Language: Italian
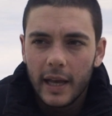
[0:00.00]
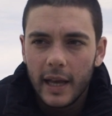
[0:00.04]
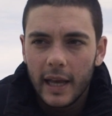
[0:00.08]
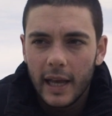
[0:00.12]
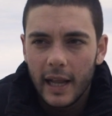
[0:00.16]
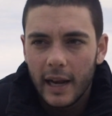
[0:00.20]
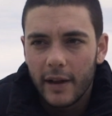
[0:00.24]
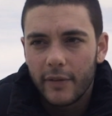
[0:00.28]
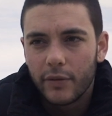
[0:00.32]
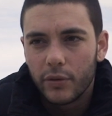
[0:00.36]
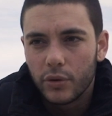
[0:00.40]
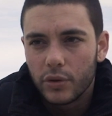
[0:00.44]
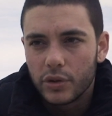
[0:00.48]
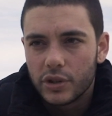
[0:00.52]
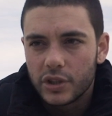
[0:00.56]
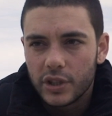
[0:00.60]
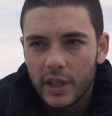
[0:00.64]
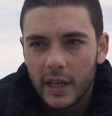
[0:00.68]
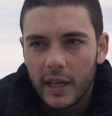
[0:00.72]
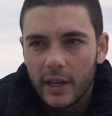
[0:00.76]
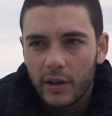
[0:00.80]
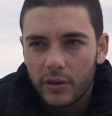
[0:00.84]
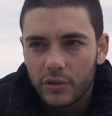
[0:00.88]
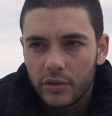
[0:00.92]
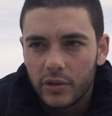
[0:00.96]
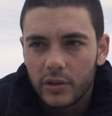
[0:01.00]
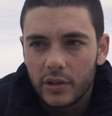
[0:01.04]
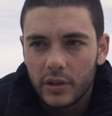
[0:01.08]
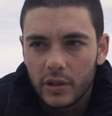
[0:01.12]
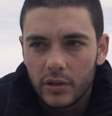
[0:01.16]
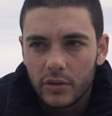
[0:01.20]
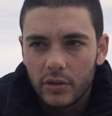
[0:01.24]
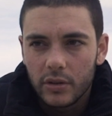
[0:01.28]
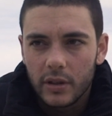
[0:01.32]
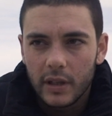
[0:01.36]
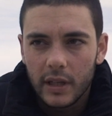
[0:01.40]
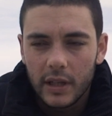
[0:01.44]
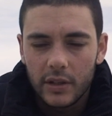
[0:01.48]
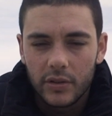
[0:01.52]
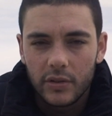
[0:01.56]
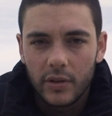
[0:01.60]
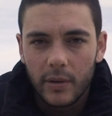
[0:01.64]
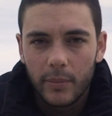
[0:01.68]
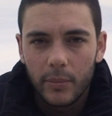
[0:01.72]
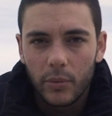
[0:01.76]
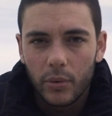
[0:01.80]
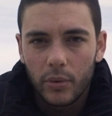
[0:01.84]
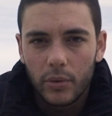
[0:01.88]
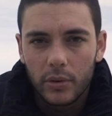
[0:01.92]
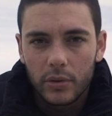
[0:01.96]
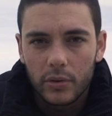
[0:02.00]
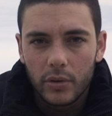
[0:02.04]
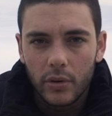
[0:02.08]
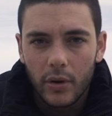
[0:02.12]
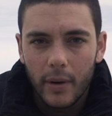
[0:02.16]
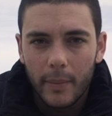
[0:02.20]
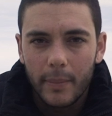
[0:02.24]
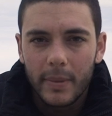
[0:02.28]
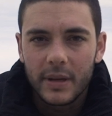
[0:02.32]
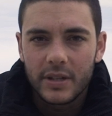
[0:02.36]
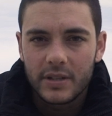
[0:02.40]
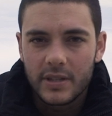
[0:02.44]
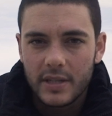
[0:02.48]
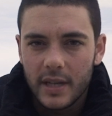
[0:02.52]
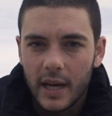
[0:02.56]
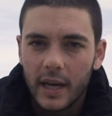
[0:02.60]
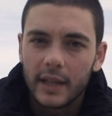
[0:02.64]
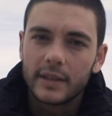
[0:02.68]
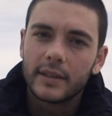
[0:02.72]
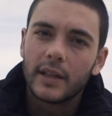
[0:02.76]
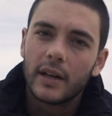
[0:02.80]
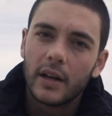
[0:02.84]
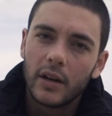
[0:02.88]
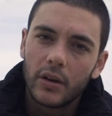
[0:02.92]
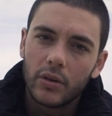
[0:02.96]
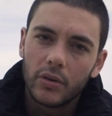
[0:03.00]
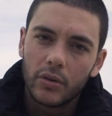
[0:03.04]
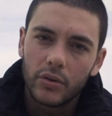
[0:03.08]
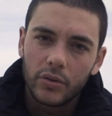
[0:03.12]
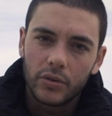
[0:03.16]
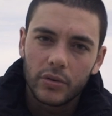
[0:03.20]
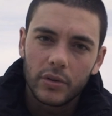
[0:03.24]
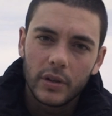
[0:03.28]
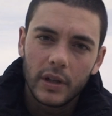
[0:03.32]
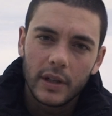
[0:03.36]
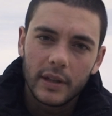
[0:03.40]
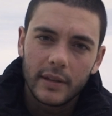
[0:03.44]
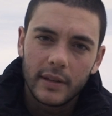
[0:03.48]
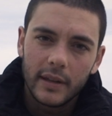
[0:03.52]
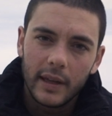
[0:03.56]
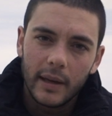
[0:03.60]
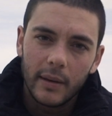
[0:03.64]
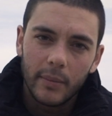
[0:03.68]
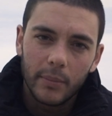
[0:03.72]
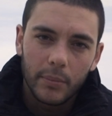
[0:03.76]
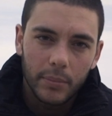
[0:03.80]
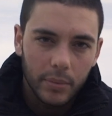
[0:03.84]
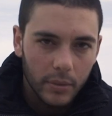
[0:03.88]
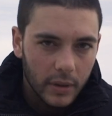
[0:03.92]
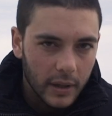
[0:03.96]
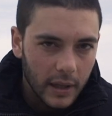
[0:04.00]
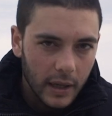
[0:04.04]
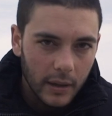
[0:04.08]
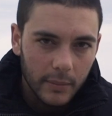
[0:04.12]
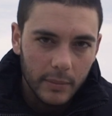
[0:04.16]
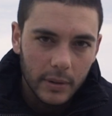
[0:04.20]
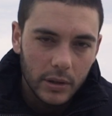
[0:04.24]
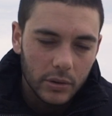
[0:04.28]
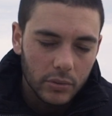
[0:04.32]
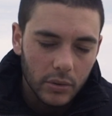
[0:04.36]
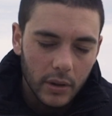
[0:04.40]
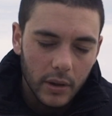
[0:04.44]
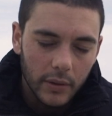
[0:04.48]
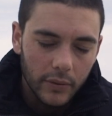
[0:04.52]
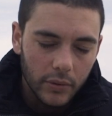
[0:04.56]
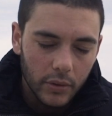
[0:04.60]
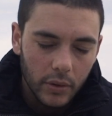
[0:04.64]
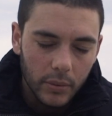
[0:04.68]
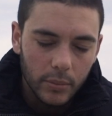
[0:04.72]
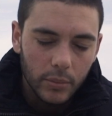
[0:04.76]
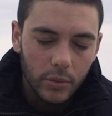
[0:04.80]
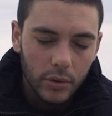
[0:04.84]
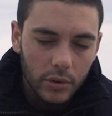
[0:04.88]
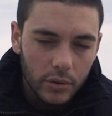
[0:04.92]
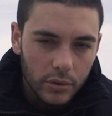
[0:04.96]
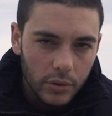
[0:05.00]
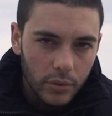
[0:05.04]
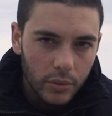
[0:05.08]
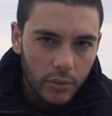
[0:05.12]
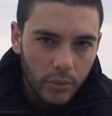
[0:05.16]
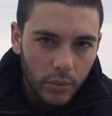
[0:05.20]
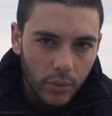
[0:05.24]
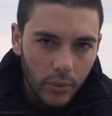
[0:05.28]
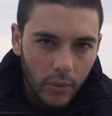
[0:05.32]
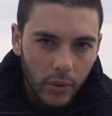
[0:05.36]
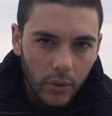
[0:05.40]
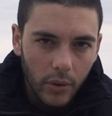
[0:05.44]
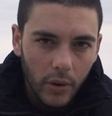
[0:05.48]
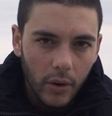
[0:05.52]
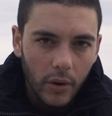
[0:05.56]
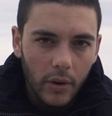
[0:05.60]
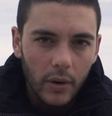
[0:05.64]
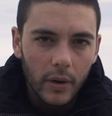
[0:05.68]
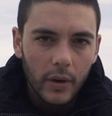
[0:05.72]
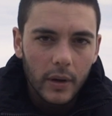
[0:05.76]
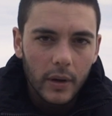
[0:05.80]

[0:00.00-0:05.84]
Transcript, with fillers: e la voce ho sentito che si è molto abbassata nel corso del tempo, chiaramente un lavoro molto lungo.